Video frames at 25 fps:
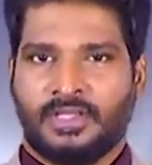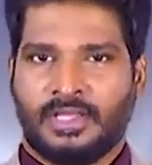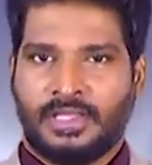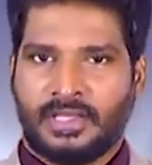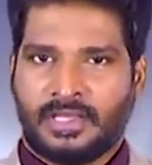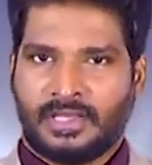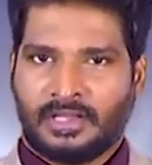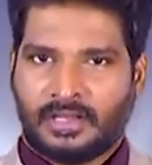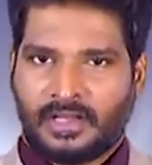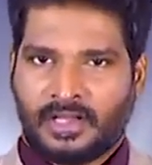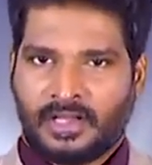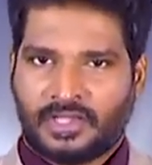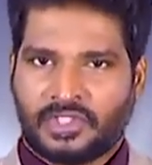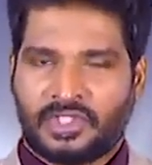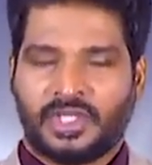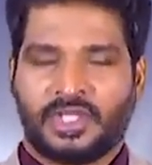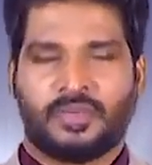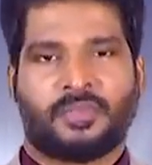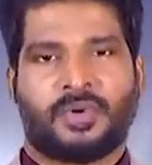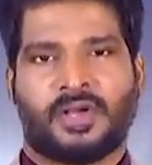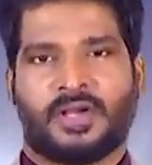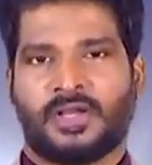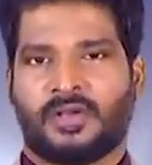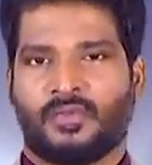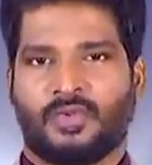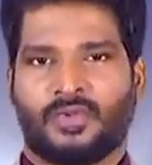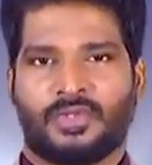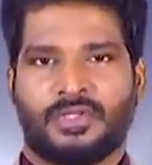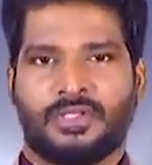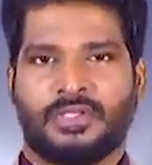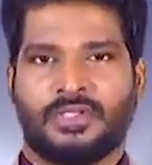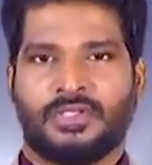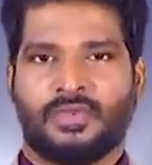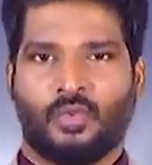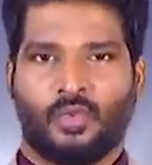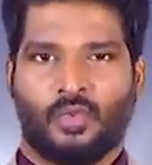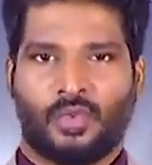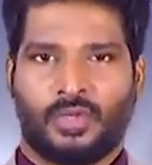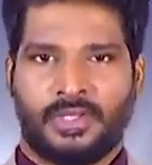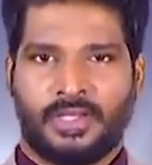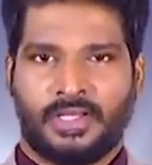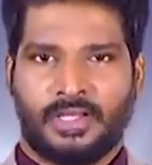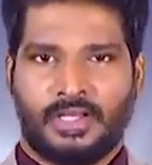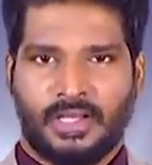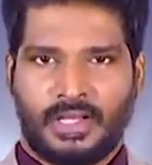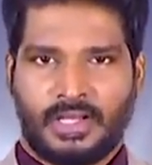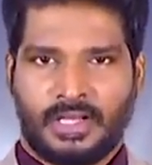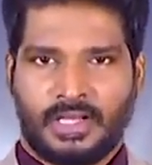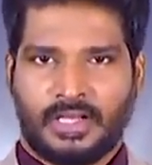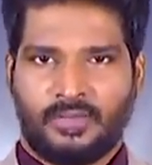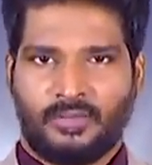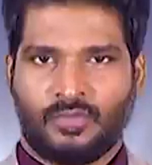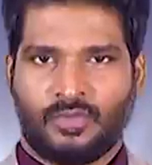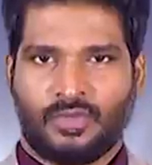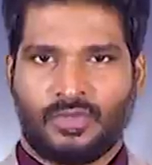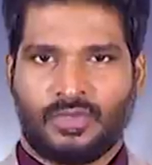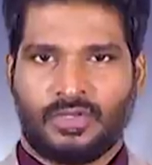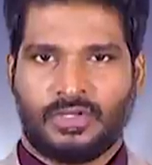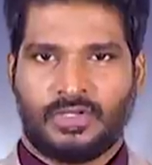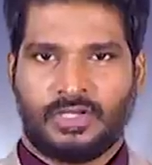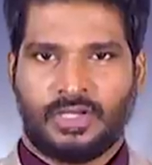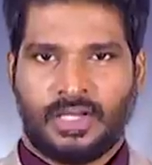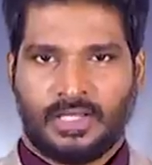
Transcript: நீங்கள் ராசியை பார்க்கும்போது உங்களுடைய லக்னமும்